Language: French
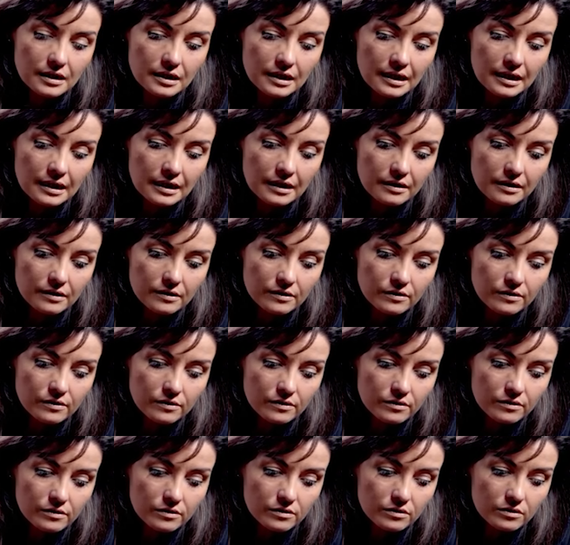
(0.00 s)
et
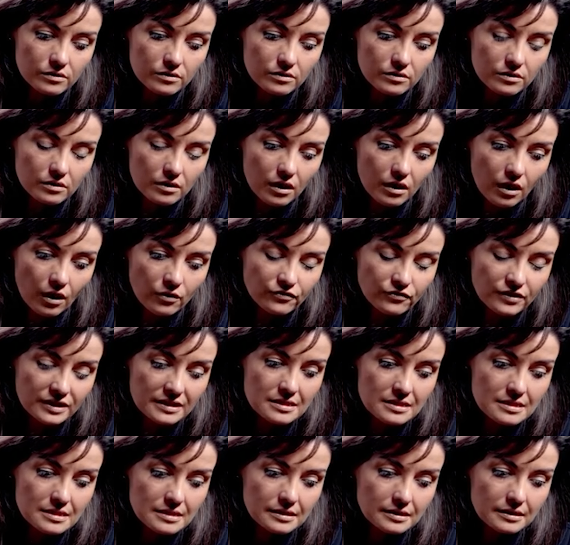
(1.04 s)
euh, en fait,
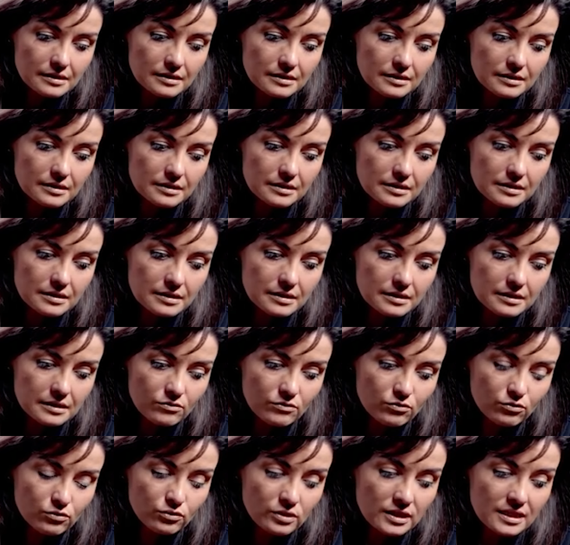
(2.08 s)
si
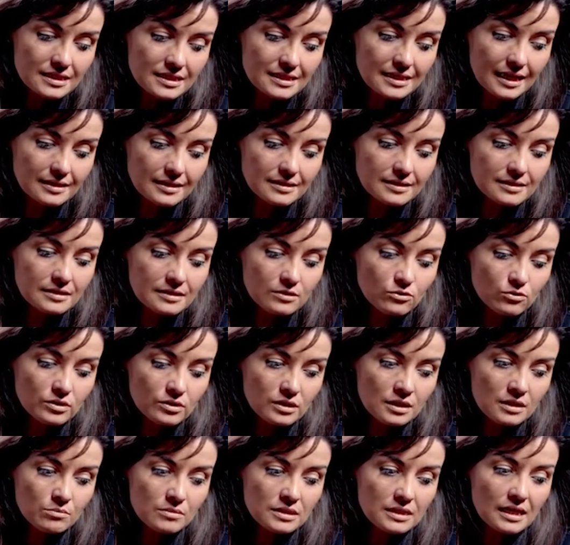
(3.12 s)
vous voulez, c'est un
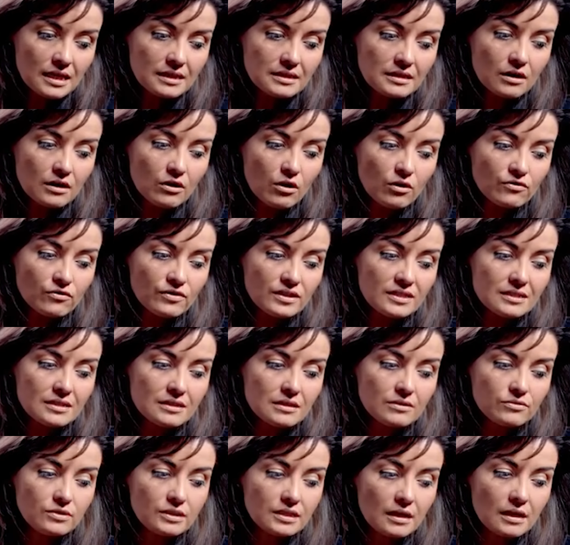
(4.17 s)
synonyme, c'est-à-dire qu'en fait,
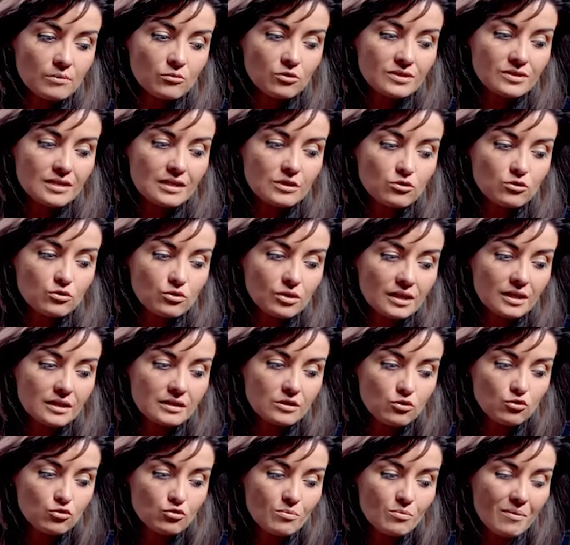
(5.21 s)
c'est finalement, ça se
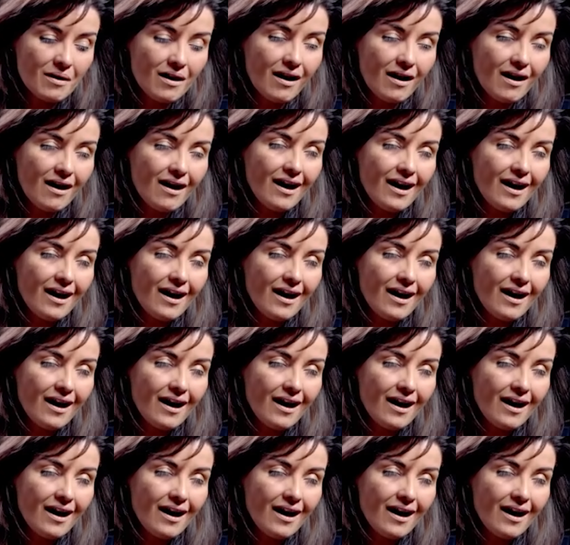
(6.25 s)
résume